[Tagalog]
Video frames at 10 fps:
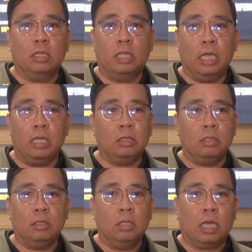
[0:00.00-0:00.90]
and
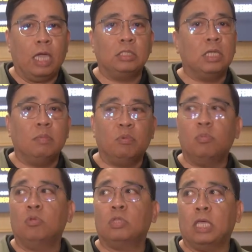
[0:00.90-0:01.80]
then kahit saan
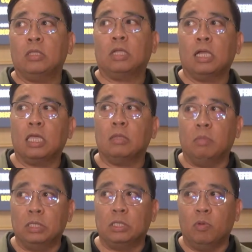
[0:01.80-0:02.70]
pumunta yung target,
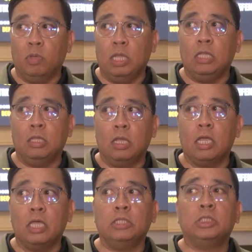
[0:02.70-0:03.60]
basta within the
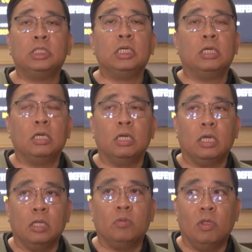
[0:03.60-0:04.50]
range,
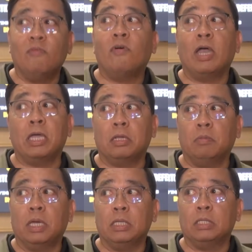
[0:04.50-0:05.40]
it will fire
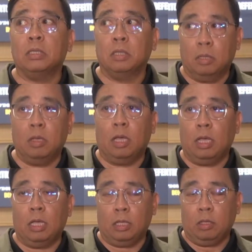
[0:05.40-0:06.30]
by
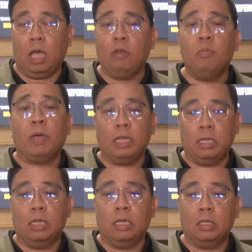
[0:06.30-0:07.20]
uh, ano pa
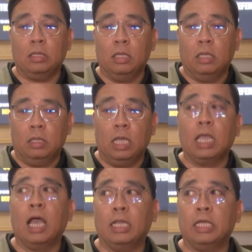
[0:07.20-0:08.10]
rin ng,
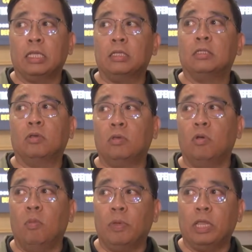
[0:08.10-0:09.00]
ng gunner yung